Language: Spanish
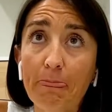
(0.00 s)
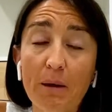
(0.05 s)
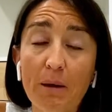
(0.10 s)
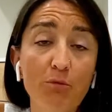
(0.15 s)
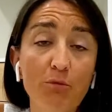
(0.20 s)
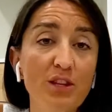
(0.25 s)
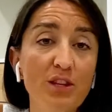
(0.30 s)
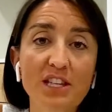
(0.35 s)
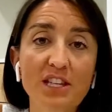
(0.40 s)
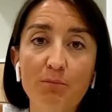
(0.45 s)

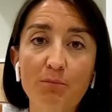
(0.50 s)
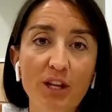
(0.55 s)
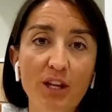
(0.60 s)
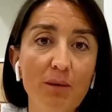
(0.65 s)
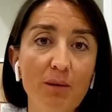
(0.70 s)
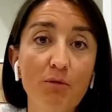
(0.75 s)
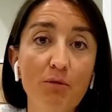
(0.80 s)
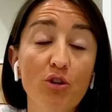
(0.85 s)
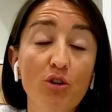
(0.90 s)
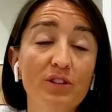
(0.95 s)
Puede ser, por
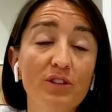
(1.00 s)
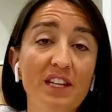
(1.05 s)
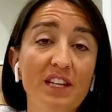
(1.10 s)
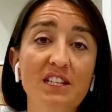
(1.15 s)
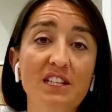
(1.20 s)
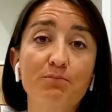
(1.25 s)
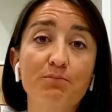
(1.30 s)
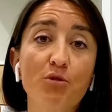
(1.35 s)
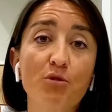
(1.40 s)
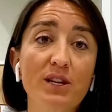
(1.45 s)
ejemplo,
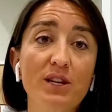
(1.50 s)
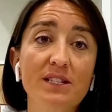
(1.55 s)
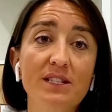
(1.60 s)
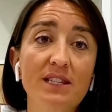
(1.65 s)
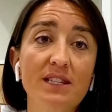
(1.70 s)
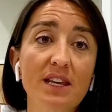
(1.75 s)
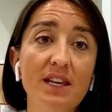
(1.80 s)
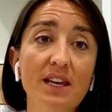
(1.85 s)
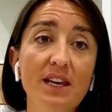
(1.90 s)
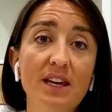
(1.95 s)
después
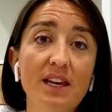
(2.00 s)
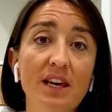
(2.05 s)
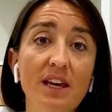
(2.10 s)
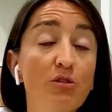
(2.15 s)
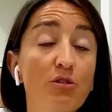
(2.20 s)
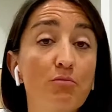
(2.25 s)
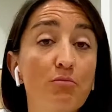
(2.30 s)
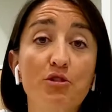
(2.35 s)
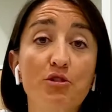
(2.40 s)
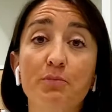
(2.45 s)
de,
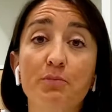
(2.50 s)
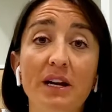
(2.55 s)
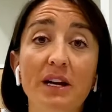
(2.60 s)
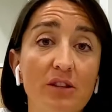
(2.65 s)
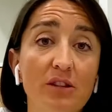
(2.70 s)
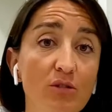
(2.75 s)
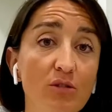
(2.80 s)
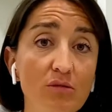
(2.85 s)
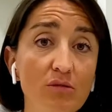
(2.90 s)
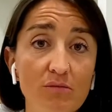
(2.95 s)
en un
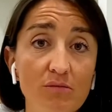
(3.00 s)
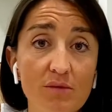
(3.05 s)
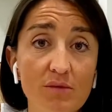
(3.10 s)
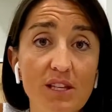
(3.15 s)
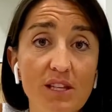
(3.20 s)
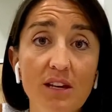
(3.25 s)
posparto,